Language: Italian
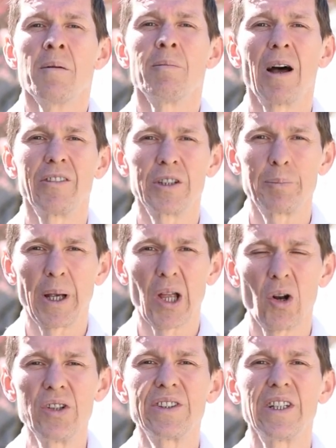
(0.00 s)
ma vi
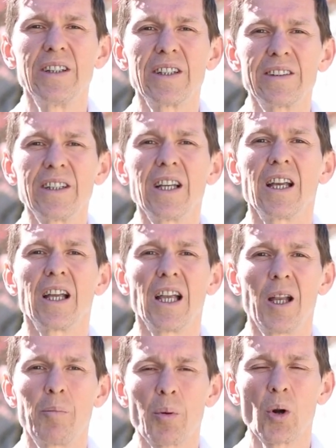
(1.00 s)
spiegherò in sintesi
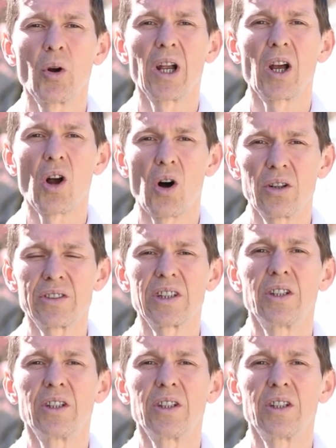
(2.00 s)
il pro e il cons